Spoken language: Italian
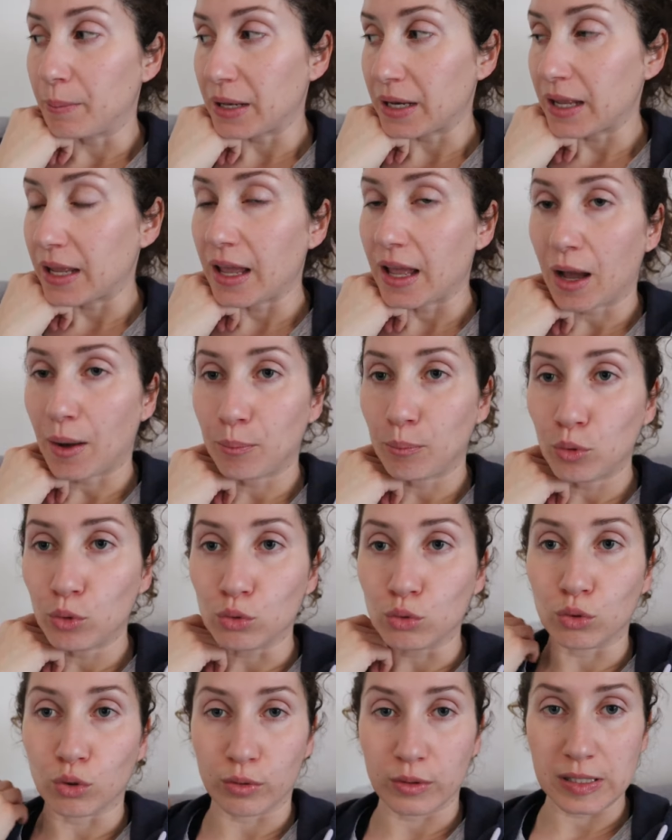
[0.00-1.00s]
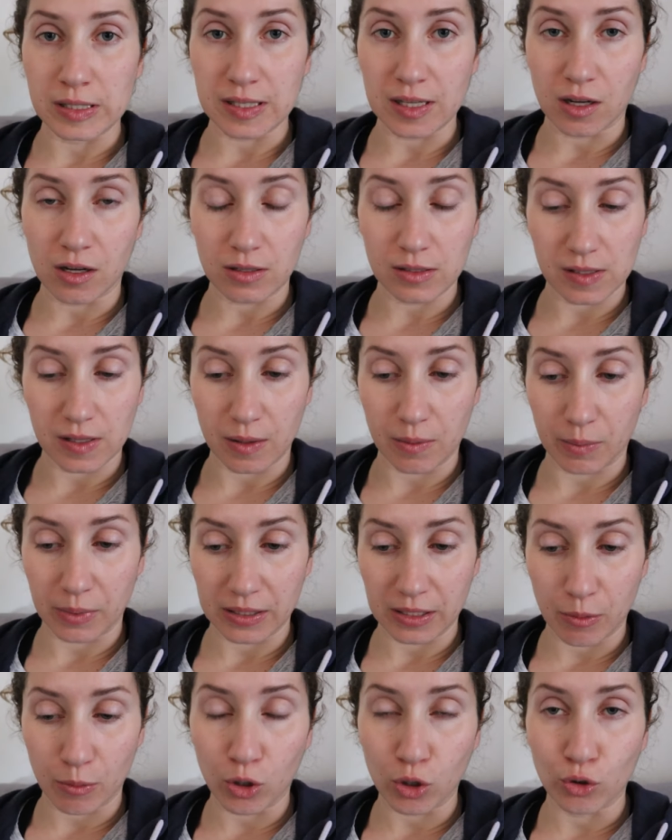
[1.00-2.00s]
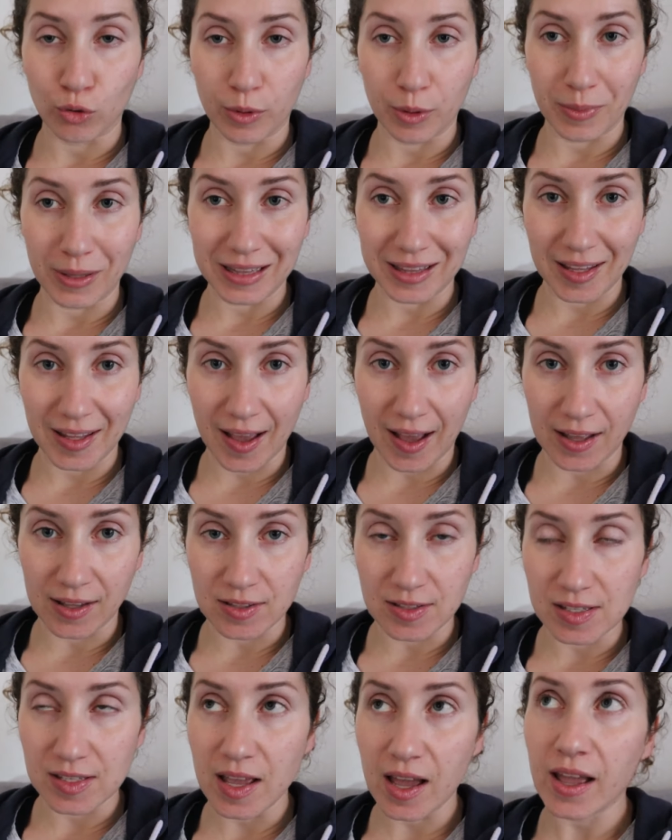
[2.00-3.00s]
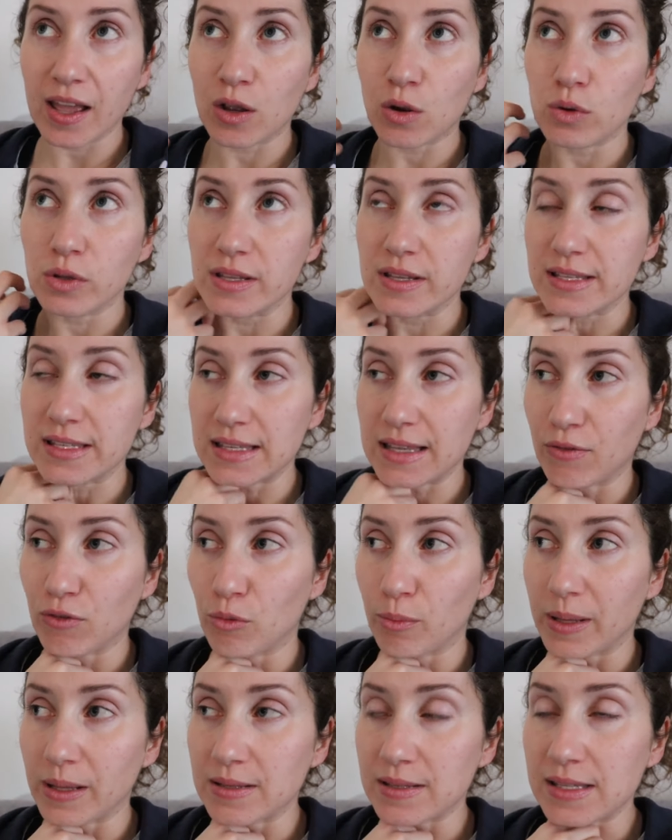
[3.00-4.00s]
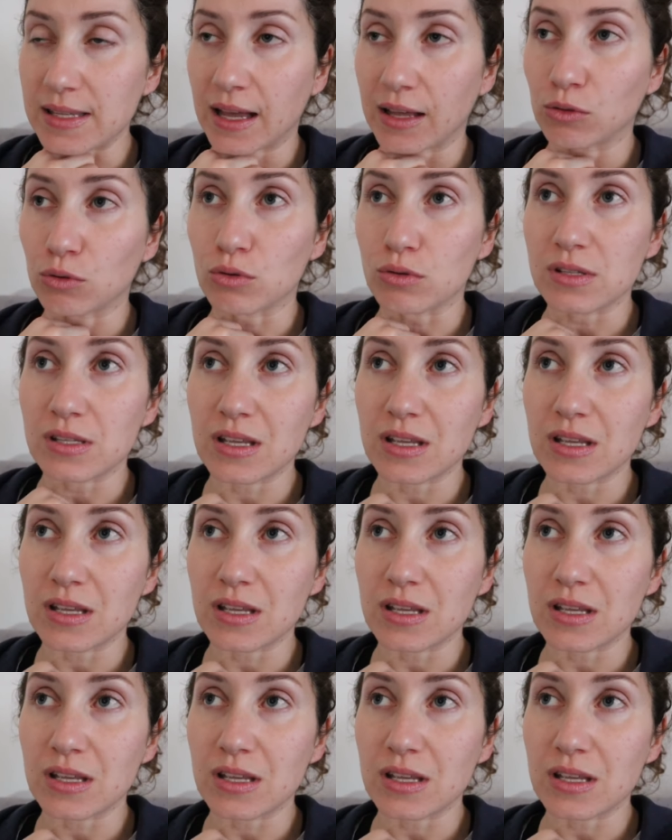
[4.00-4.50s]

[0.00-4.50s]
perché appunto questa cosa del matrimonio mi mette ansia e quindi stavo pensando,